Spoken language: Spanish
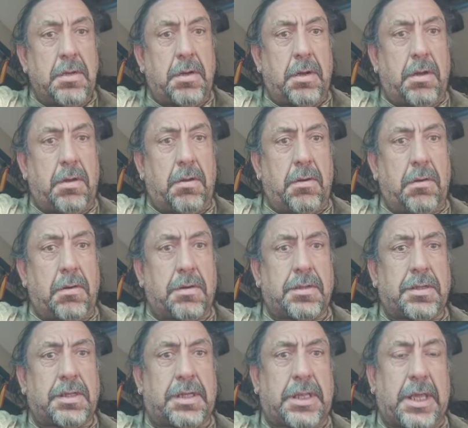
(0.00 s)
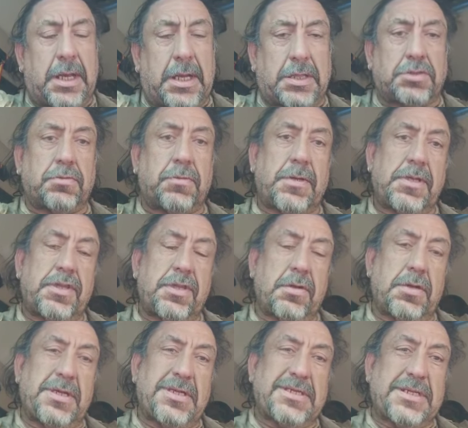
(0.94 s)
No tiene
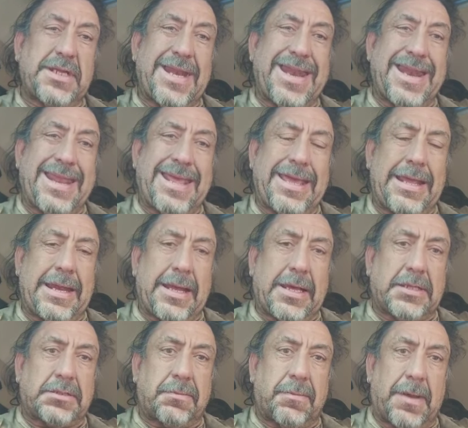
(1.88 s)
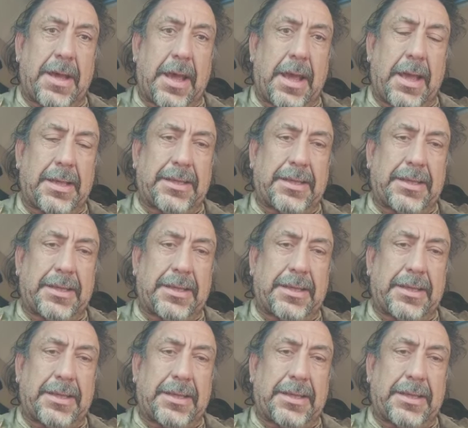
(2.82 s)
subvenciones ni las va